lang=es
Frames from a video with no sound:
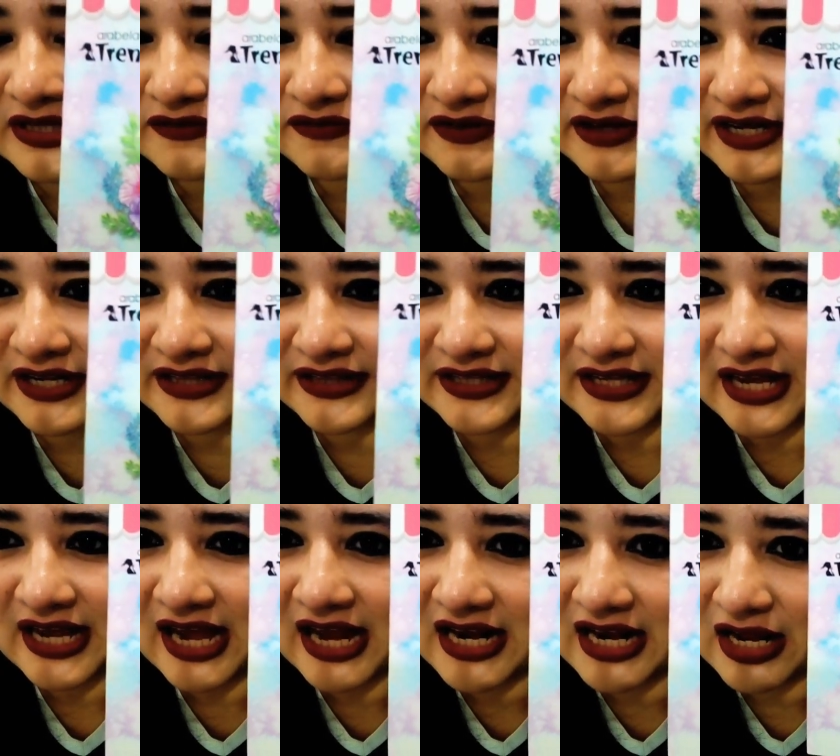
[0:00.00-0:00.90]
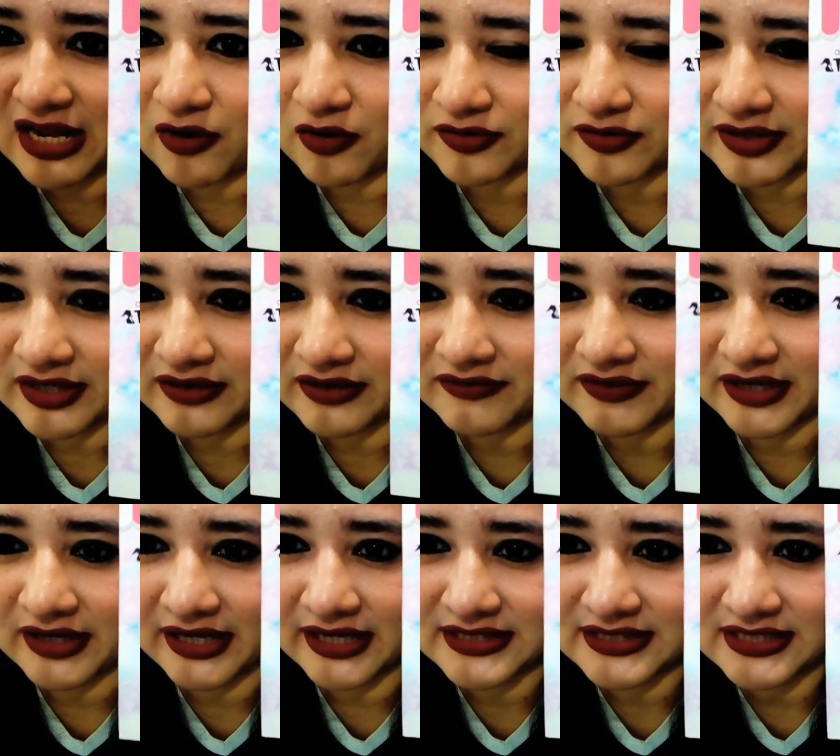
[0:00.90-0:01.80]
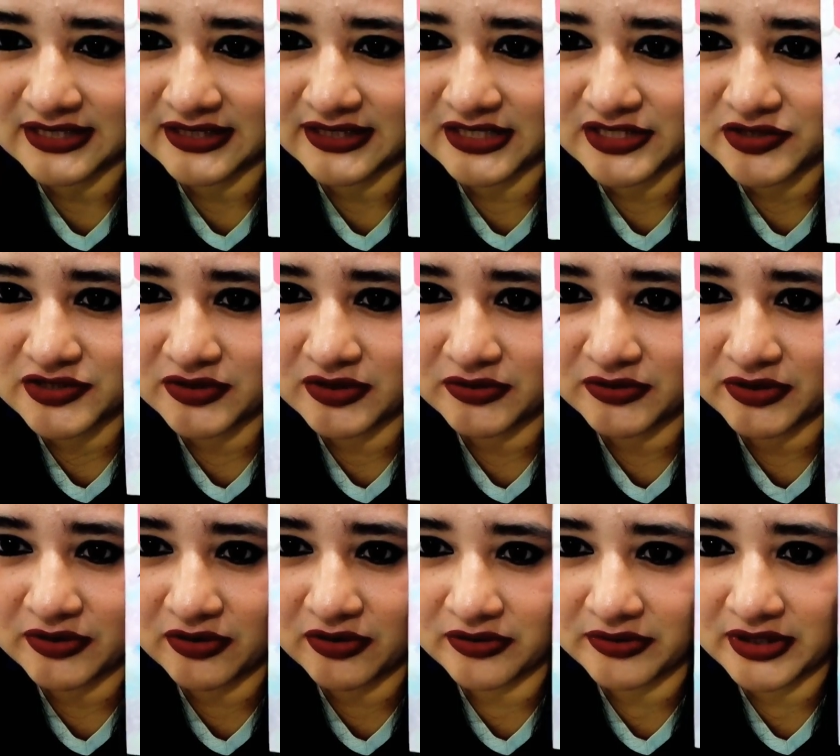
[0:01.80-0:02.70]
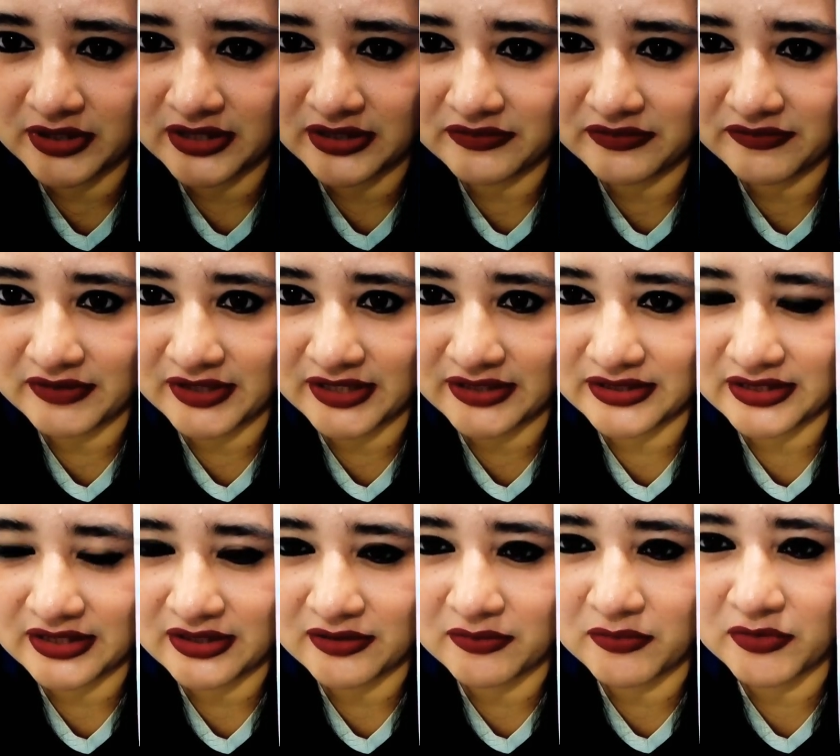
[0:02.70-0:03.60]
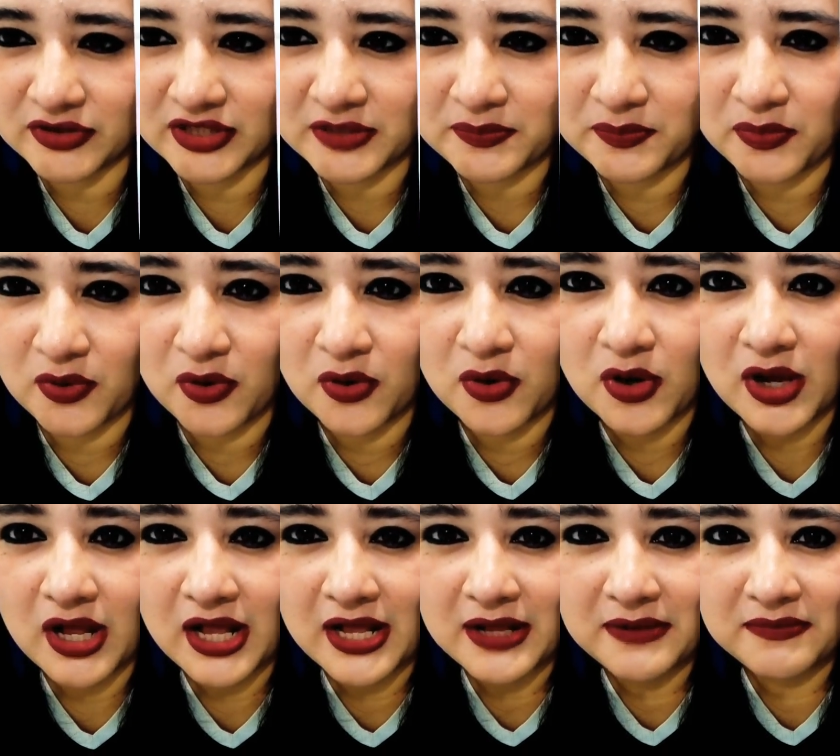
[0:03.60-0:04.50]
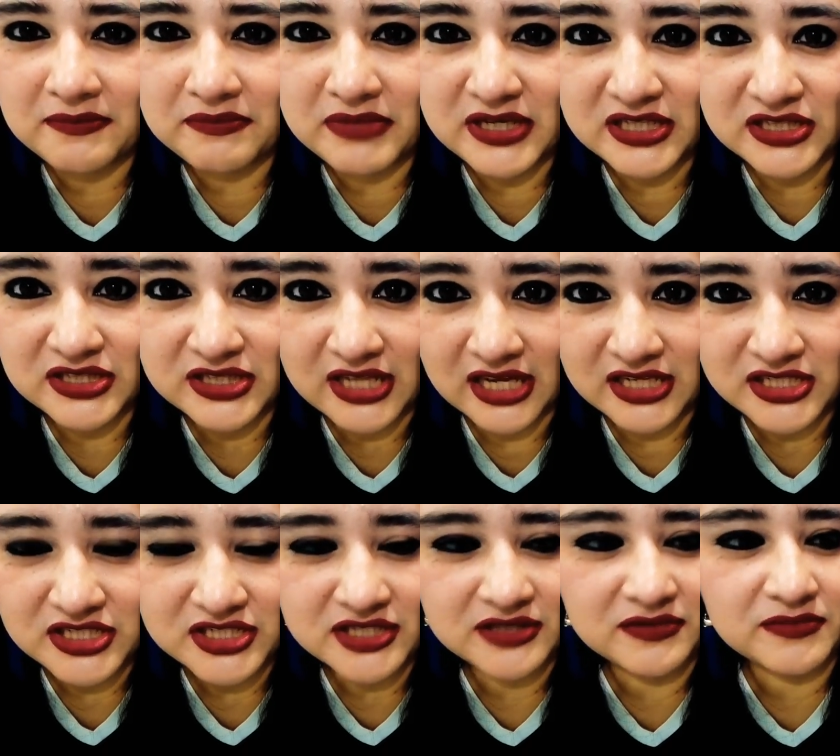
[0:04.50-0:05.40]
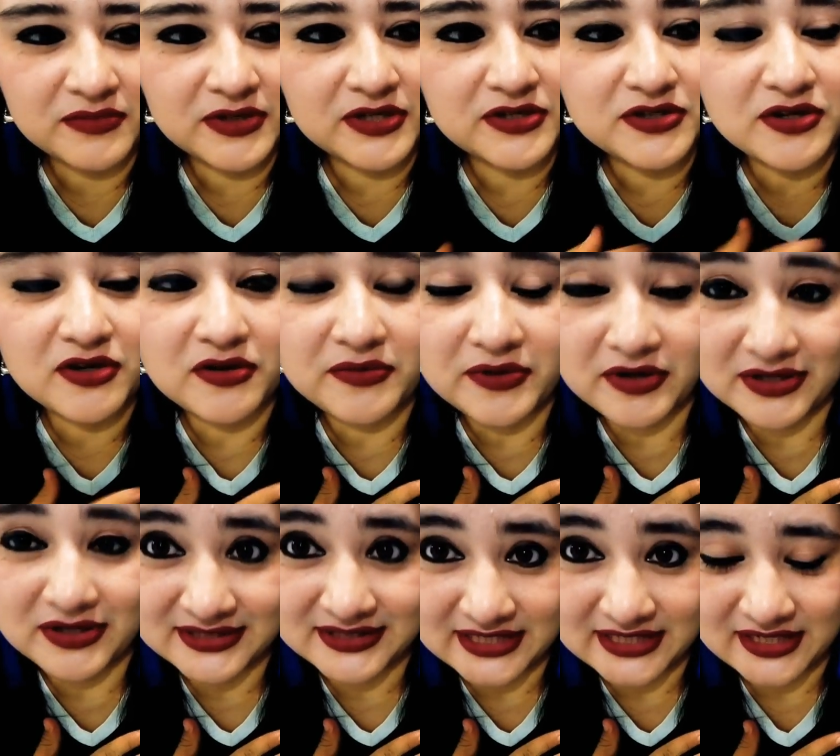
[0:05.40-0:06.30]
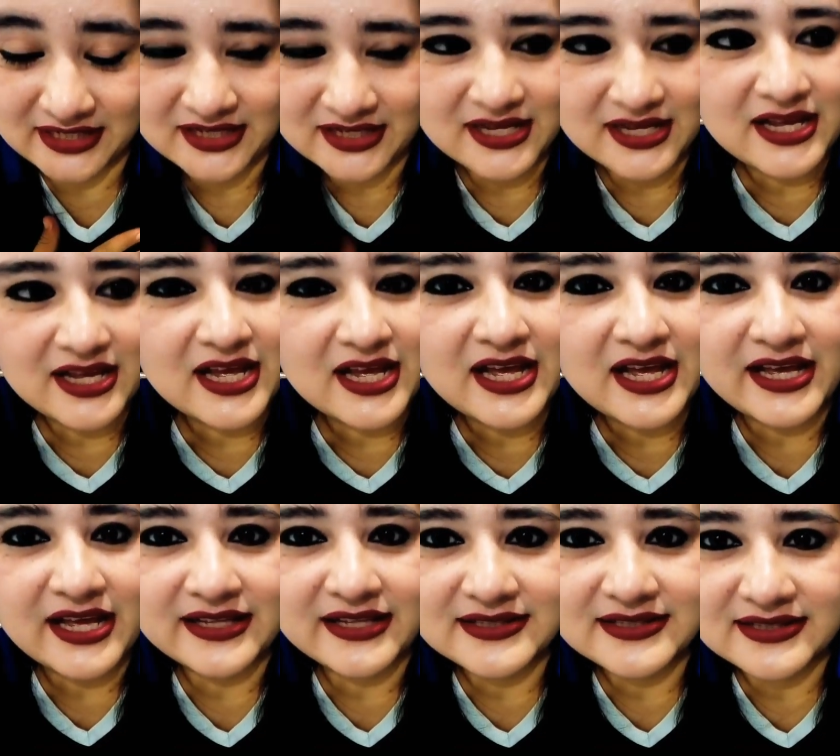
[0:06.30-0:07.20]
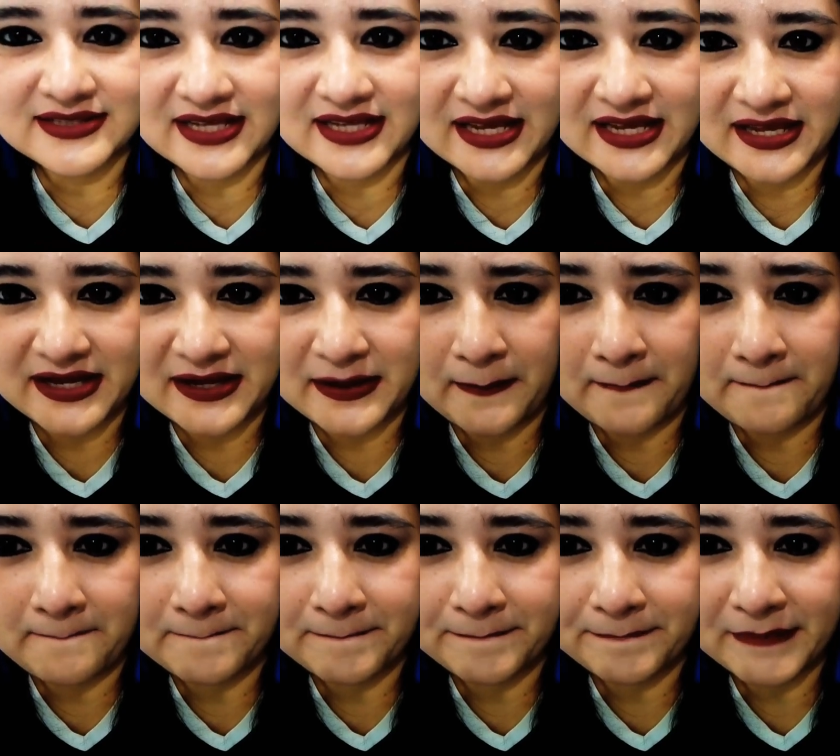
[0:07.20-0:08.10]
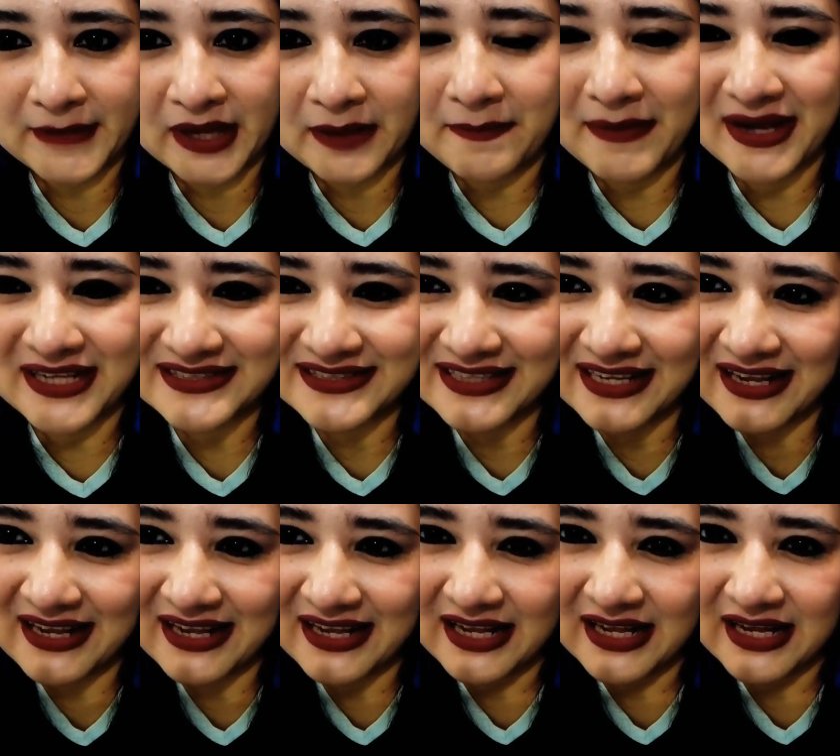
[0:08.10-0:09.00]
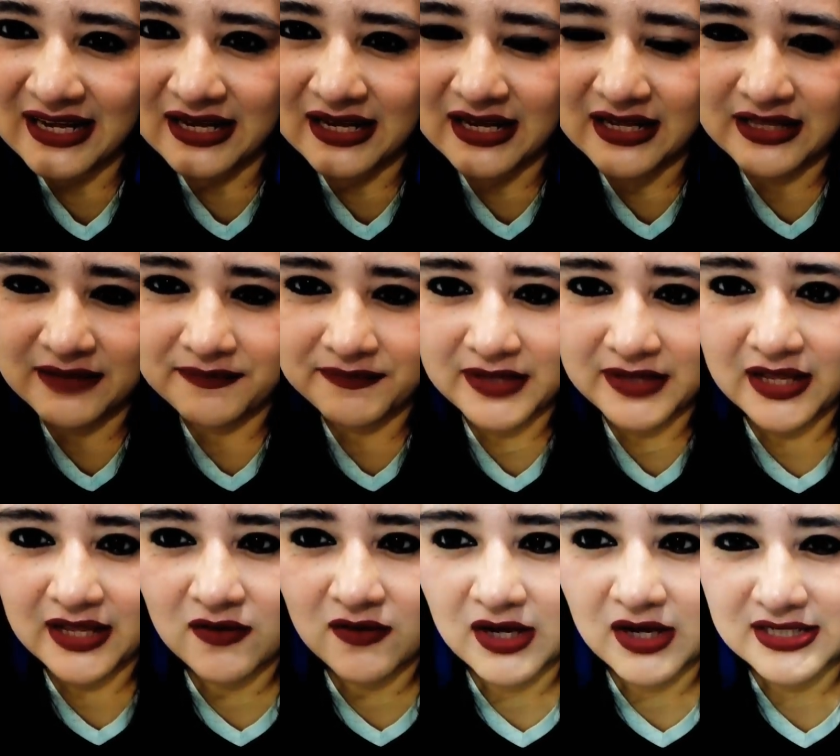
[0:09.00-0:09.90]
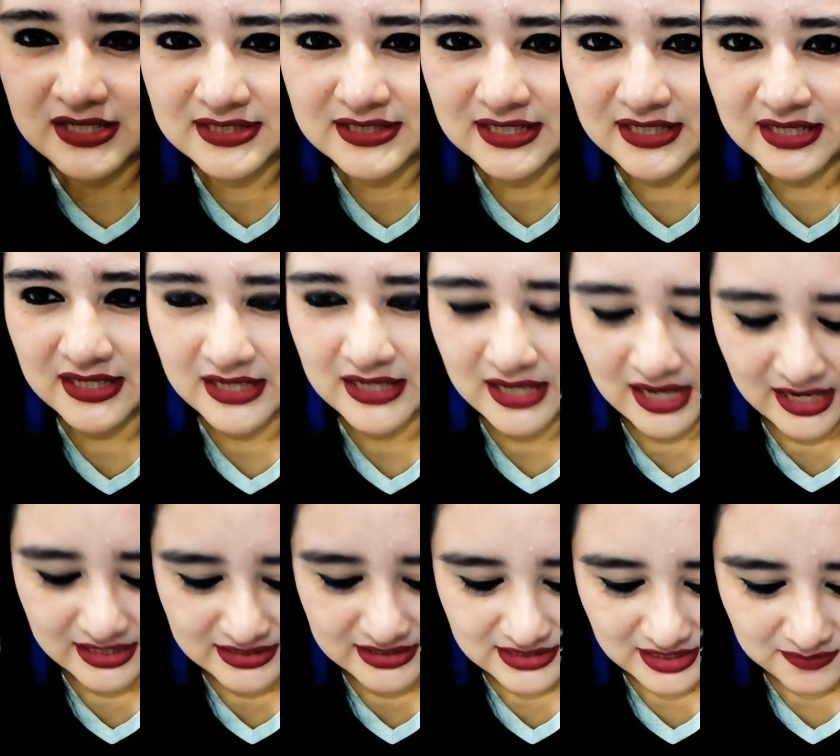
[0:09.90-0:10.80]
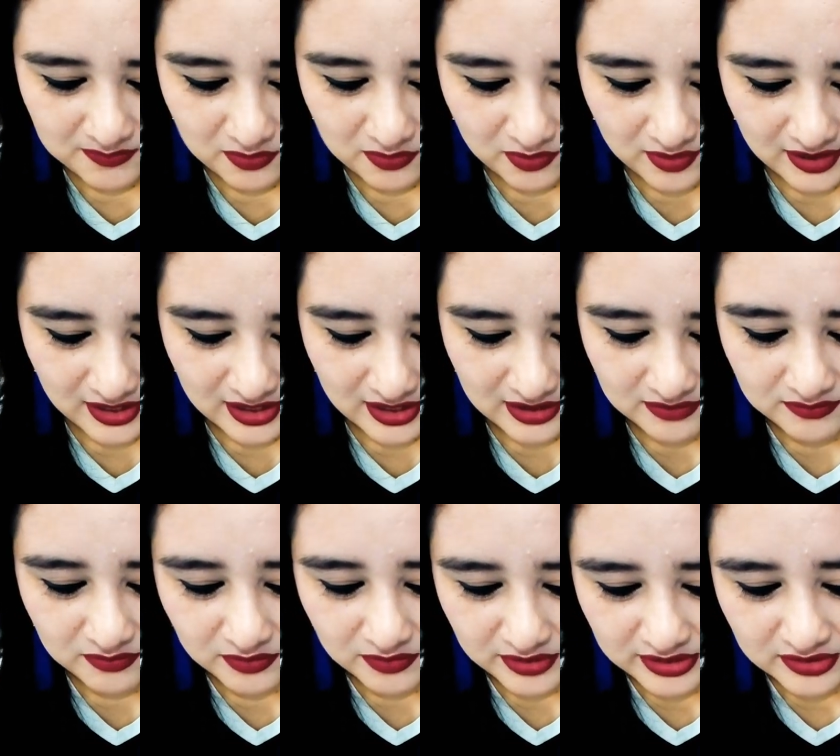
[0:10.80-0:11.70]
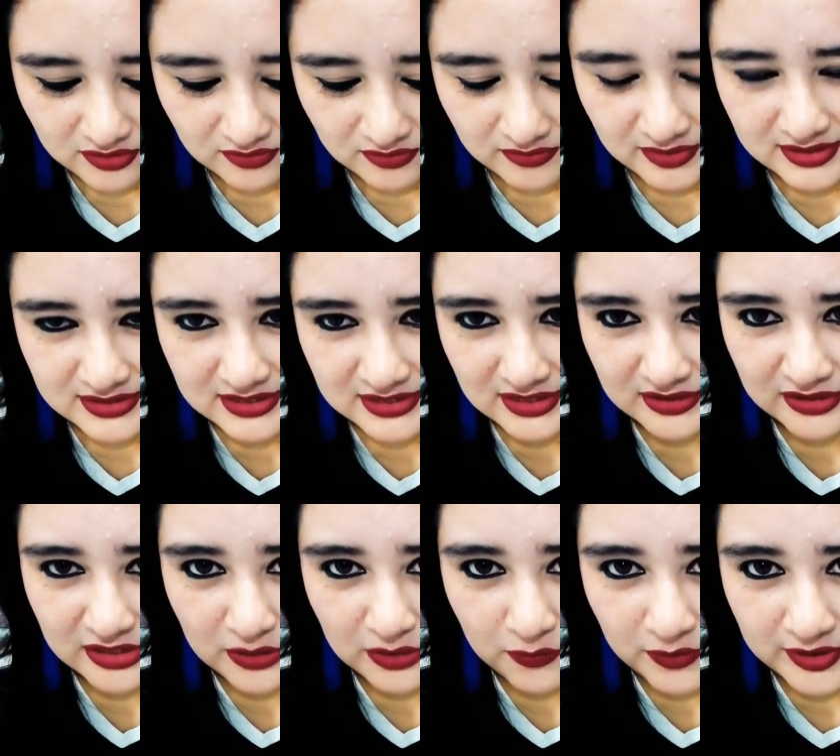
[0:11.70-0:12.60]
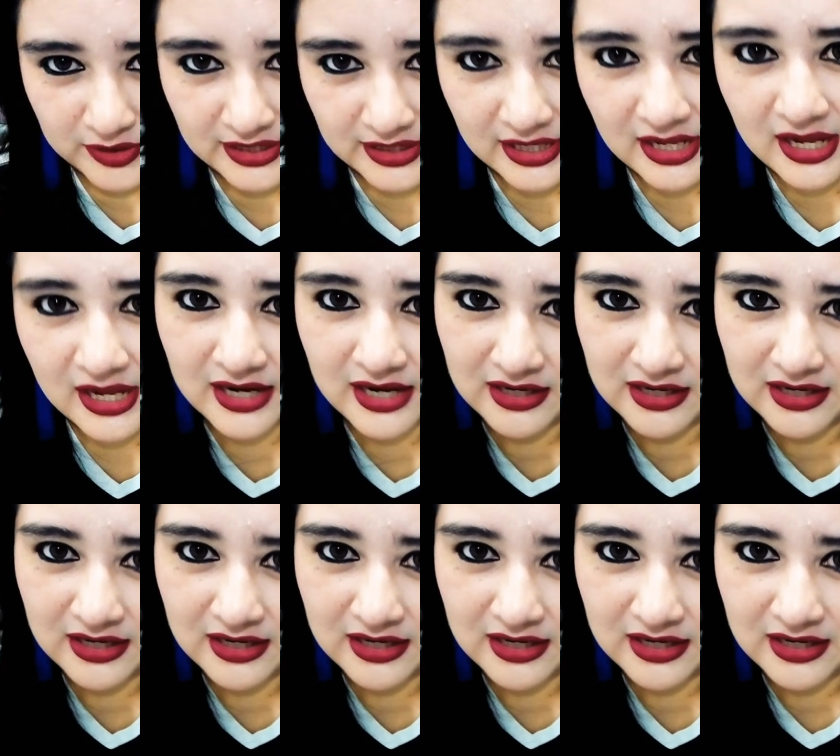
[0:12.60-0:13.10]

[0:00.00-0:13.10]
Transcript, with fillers: diferente a la otra fragancia, de hecho el unicornio viene diferente, como tipo vintage, bueno yo lo veo así, este más adaptado a, ese, a esa época un poquito más antigüita,